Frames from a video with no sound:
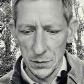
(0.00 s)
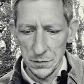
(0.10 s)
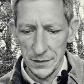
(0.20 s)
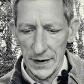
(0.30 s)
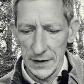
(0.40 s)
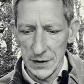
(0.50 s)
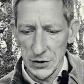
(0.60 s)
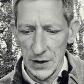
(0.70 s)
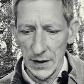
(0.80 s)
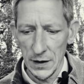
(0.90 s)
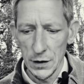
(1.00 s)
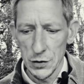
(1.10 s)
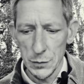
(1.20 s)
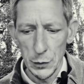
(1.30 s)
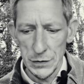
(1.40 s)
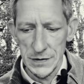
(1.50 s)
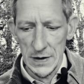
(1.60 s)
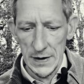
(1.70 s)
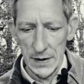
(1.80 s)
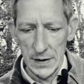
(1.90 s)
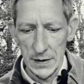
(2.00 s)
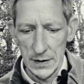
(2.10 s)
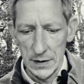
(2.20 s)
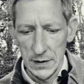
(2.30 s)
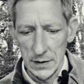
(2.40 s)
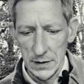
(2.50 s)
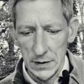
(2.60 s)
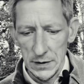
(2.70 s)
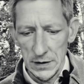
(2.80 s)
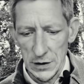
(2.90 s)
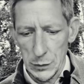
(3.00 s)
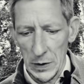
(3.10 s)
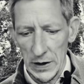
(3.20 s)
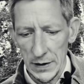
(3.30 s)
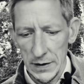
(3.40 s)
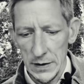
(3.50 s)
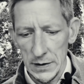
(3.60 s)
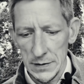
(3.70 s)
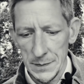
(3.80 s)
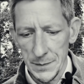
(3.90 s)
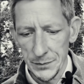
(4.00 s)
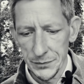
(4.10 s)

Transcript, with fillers: und Weihegeschenken geschmückt sei. Da sprach er,